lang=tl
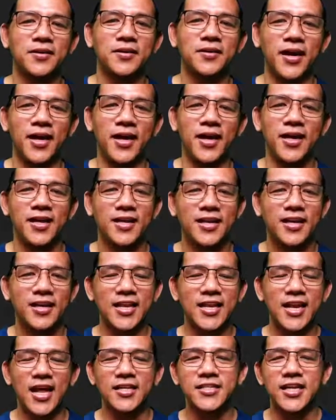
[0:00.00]
Okay?
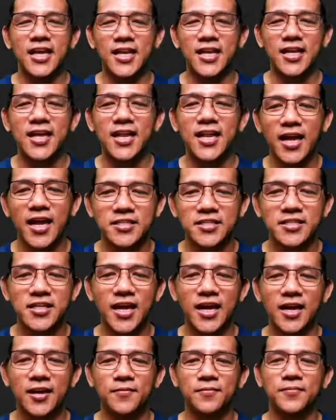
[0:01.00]
Nasa legal age na.